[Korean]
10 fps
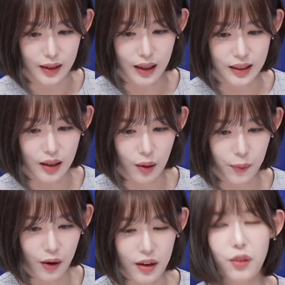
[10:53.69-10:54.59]

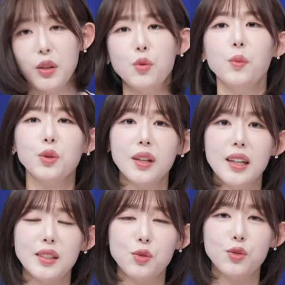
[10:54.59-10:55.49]
가상화폐 관련된
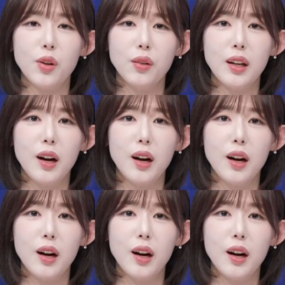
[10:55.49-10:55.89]
종목들까지 쭉 정리를